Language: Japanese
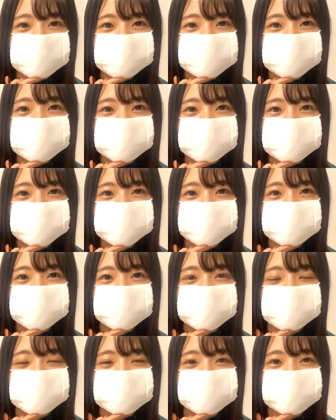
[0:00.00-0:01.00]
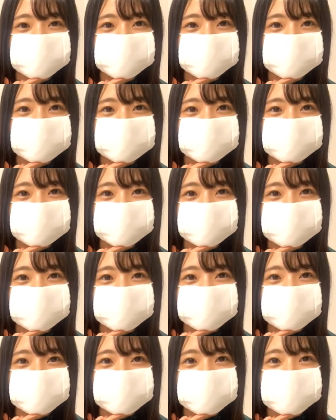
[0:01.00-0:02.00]
可愛いって
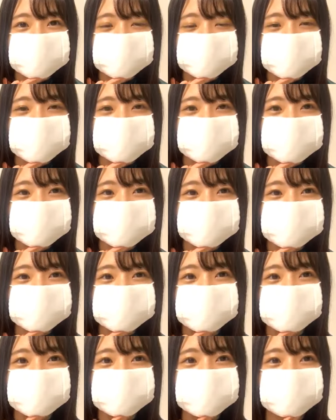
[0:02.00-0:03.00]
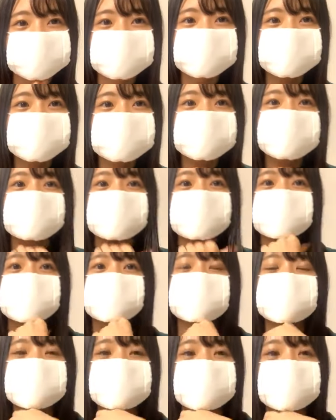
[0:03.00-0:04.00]
前田敦子さんとかすごい
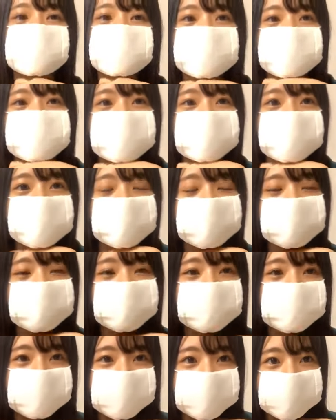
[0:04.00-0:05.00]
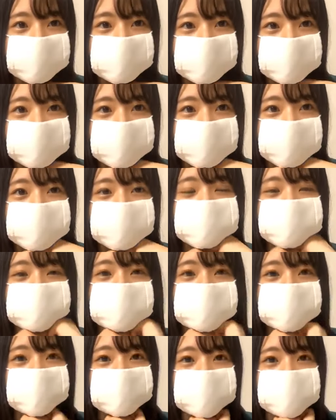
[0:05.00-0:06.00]
さそのあの
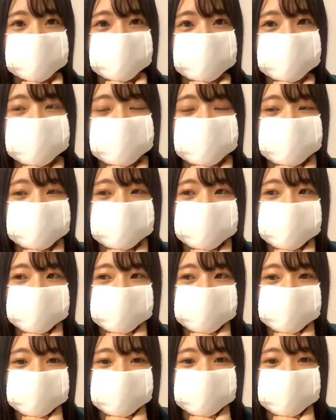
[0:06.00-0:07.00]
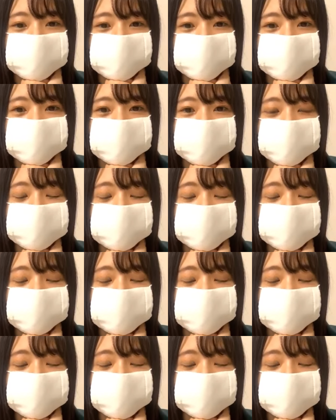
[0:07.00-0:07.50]
時もまだ AKB さんで